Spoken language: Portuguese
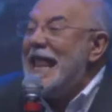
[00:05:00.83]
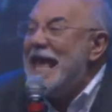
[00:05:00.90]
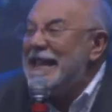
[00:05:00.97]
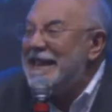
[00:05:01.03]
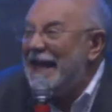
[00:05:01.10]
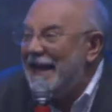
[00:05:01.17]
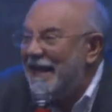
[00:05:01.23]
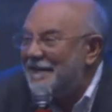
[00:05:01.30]

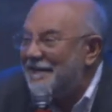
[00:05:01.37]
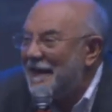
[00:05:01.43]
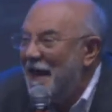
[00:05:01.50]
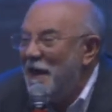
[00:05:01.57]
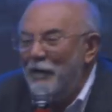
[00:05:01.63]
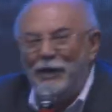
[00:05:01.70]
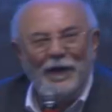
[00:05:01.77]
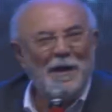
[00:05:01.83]
líderes.
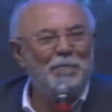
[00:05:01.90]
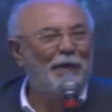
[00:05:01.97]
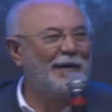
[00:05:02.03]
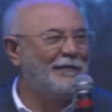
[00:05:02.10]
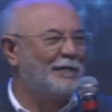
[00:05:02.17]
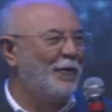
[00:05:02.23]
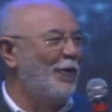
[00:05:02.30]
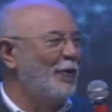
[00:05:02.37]
Eu falei,
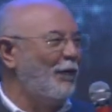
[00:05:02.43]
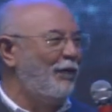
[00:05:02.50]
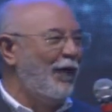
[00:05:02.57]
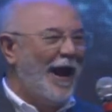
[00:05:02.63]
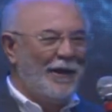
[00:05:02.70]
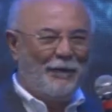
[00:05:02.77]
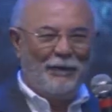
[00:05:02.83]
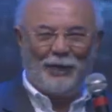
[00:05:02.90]
pastor, o
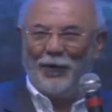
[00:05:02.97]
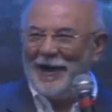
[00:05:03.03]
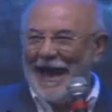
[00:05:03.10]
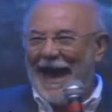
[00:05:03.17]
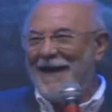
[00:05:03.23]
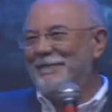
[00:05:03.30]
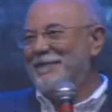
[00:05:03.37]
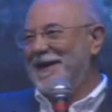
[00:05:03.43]
fardo ficou
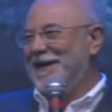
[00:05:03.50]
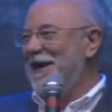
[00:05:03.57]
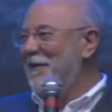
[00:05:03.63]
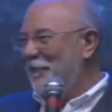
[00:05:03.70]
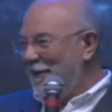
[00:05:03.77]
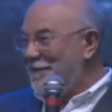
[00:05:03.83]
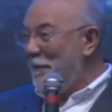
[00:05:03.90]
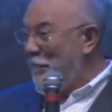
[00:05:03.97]
leve,
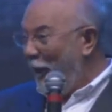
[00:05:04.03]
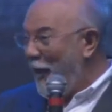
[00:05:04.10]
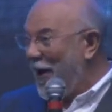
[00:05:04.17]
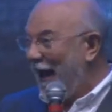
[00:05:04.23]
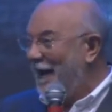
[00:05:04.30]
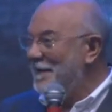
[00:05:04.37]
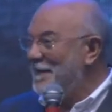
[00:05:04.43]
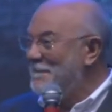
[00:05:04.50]
que coisa
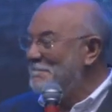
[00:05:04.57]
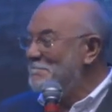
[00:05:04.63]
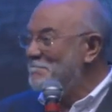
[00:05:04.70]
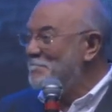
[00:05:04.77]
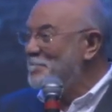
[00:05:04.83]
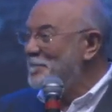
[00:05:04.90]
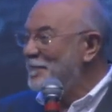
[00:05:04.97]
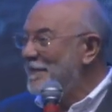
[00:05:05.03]
boa.
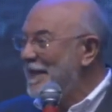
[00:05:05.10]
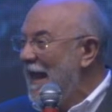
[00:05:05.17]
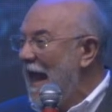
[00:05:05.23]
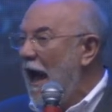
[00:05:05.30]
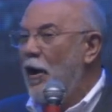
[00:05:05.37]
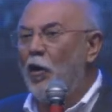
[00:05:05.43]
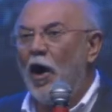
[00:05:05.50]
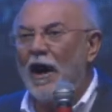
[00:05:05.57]

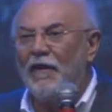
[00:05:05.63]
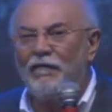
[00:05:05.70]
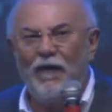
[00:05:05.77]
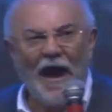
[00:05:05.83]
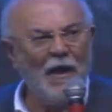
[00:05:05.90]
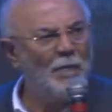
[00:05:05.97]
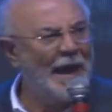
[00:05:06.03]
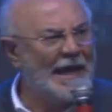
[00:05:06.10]
Agora,
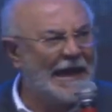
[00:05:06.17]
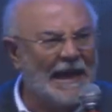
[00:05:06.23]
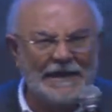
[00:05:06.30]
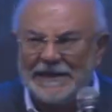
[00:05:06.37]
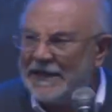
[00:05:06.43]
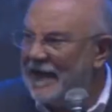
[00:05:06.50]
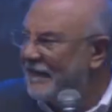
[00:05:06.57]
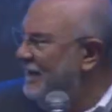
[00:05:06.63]
vai uma
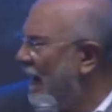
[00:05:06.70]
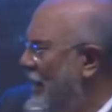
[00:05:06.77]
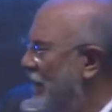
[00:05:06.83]
igreja desse